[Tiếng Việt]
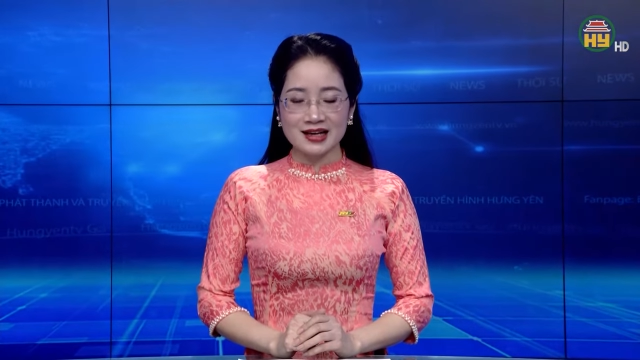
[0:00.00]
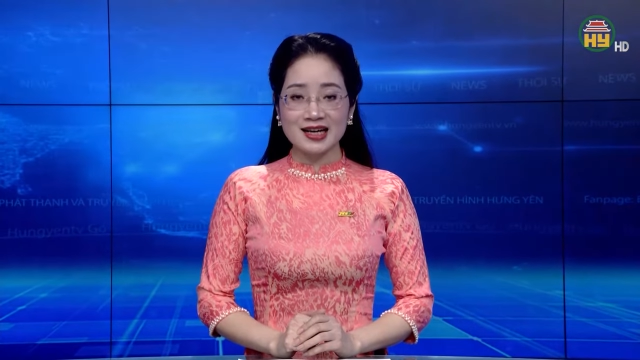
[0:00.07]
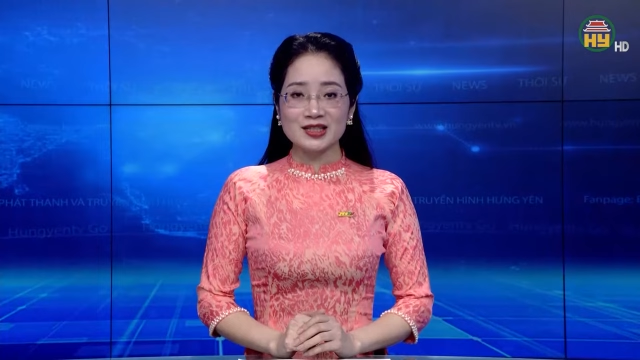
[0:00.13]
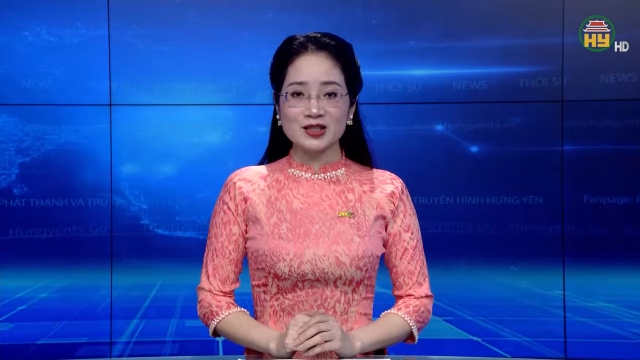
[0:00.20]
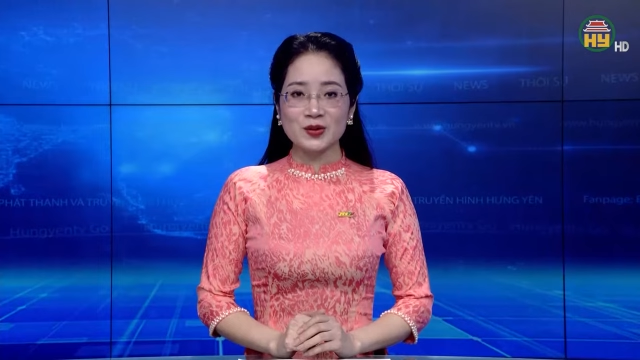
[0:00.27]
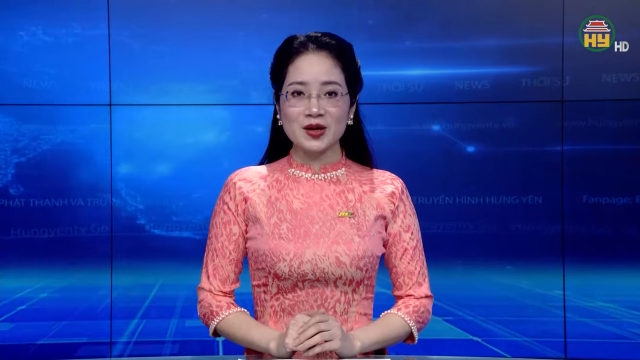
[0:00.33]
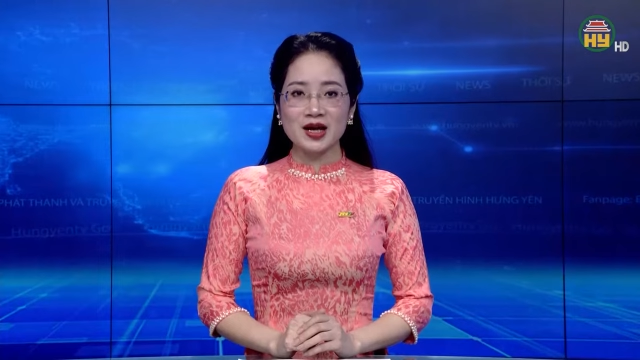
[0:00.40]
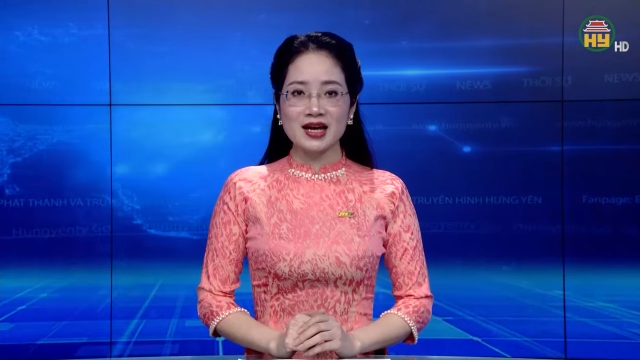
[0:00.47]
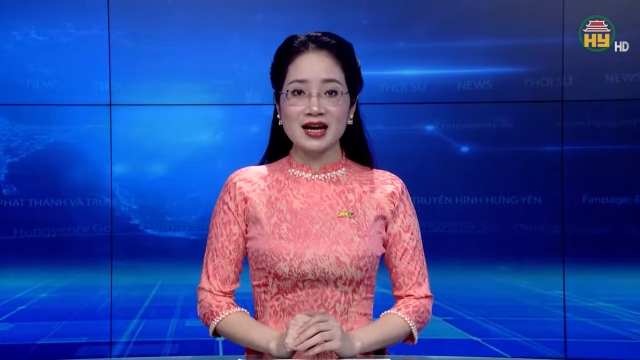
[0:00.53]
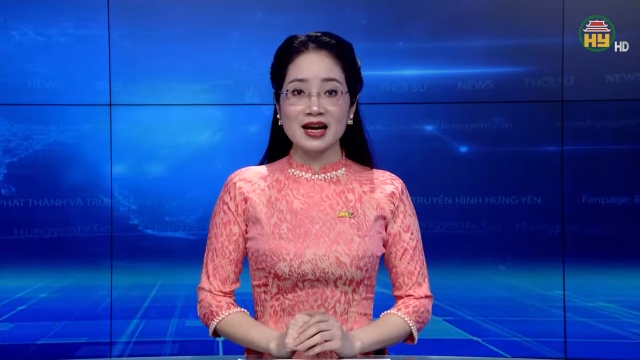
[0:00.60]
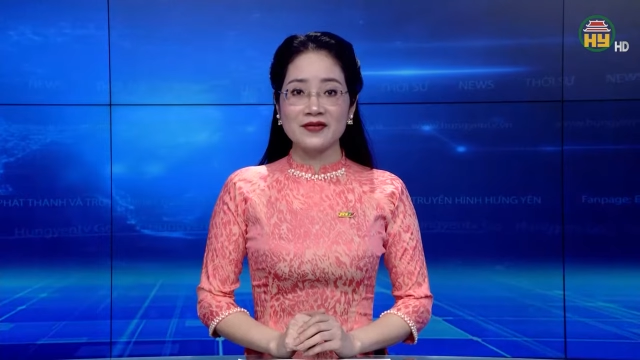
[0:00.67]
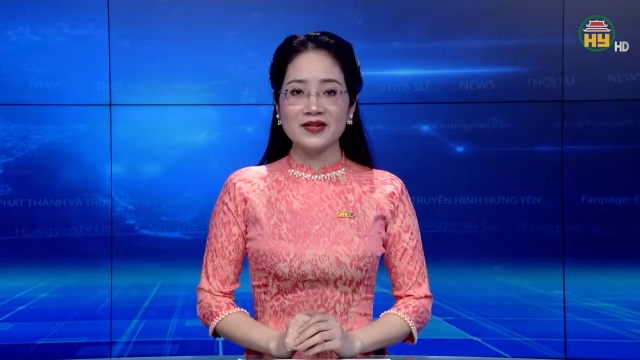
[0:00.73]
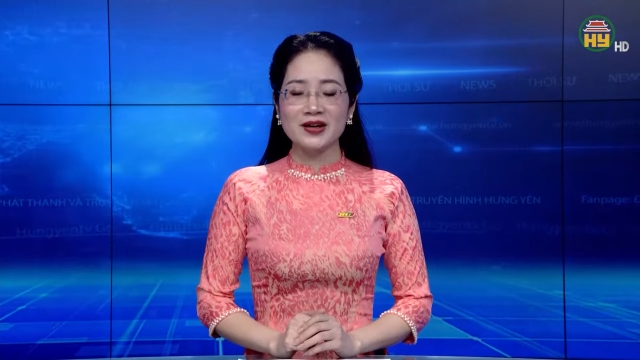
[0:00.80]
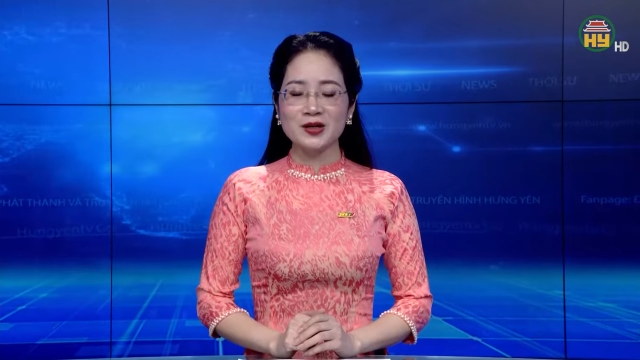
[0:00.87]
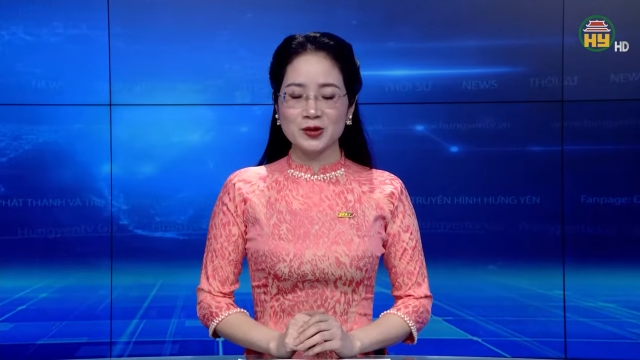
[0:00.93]
Ngay sau đây
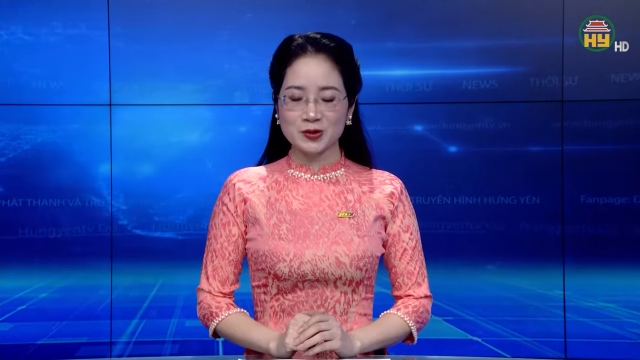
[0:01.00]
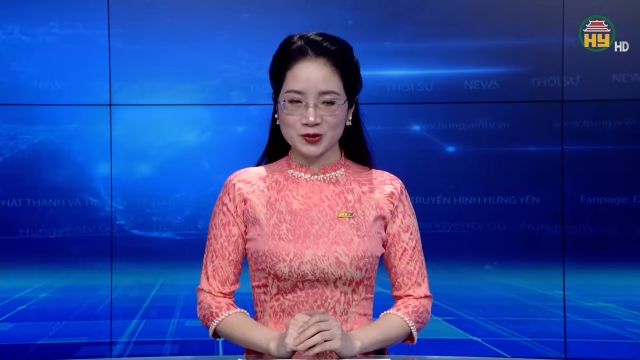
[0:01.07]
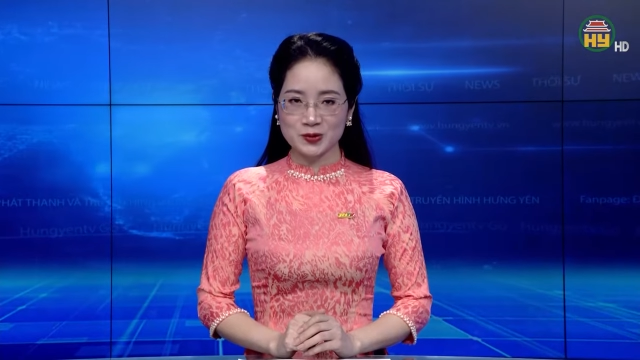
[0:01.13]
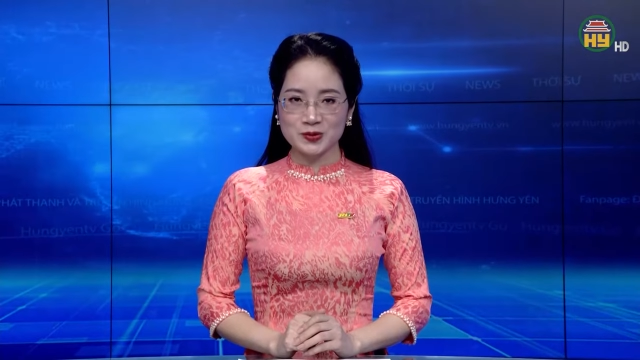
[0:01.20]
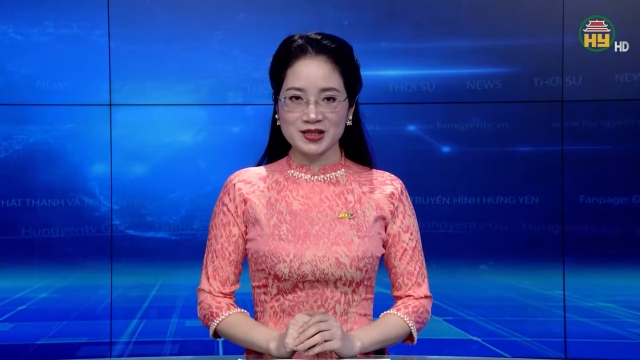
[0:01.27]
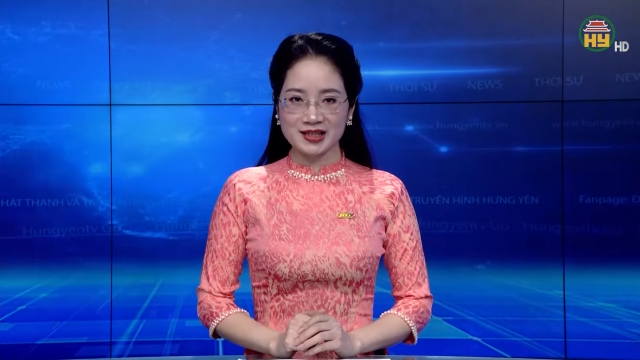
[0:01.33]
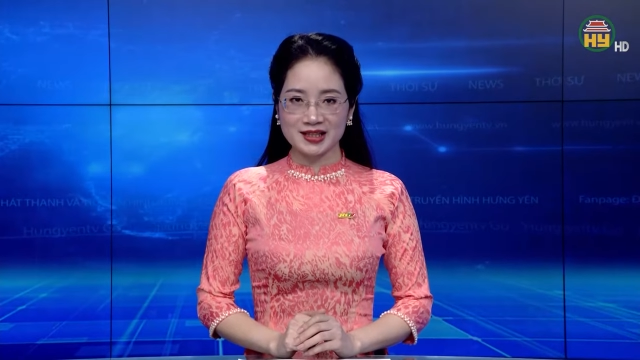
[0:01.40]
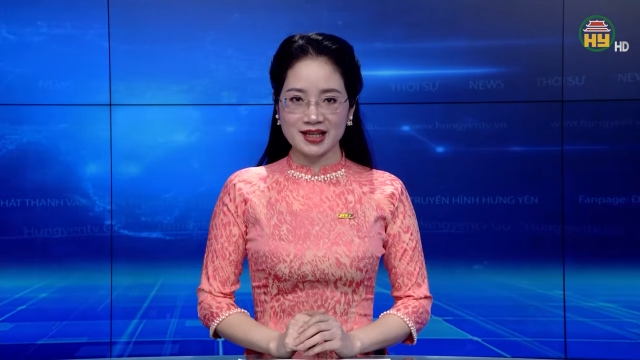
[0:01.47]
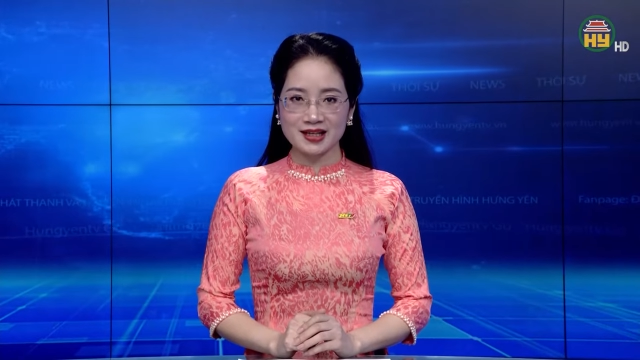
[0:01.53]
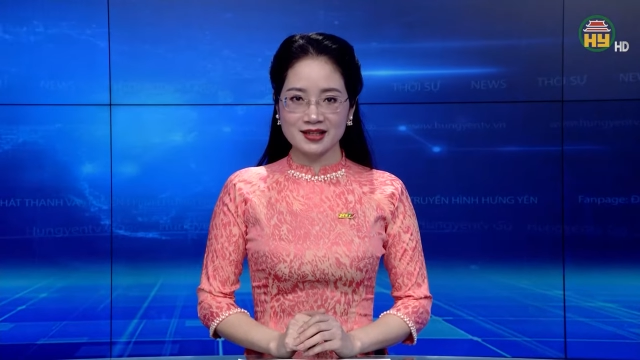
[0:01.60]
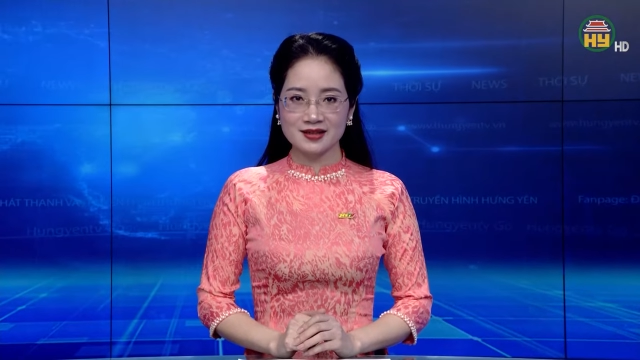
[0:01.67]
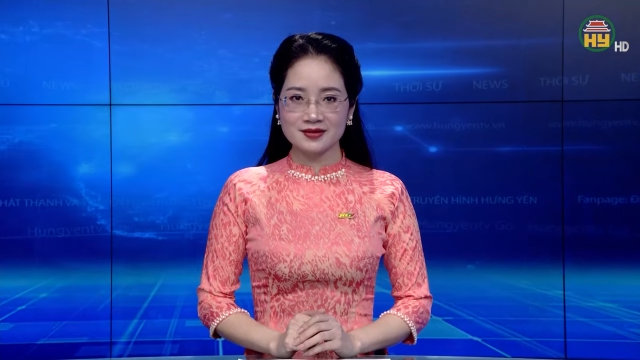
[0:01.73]
là phần nội dung chi tiết.